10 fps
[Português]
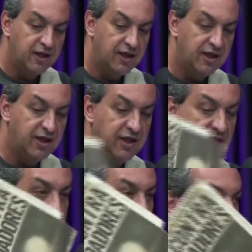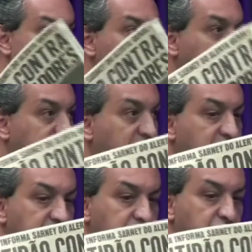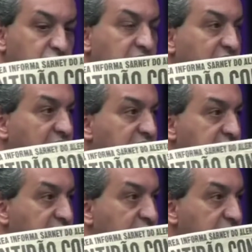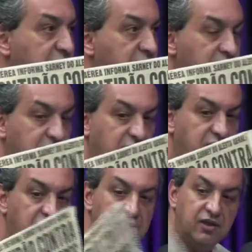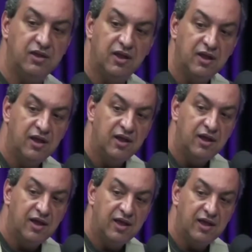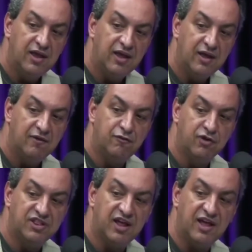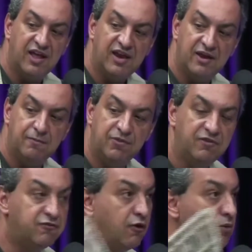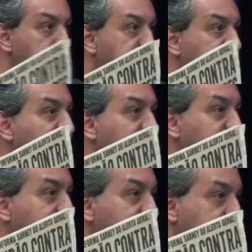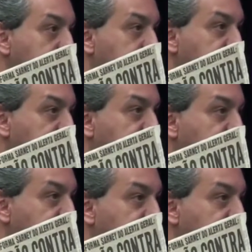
é, saiu até em jornais, né? Que é, a Força Aérea informa o Sarney, presidente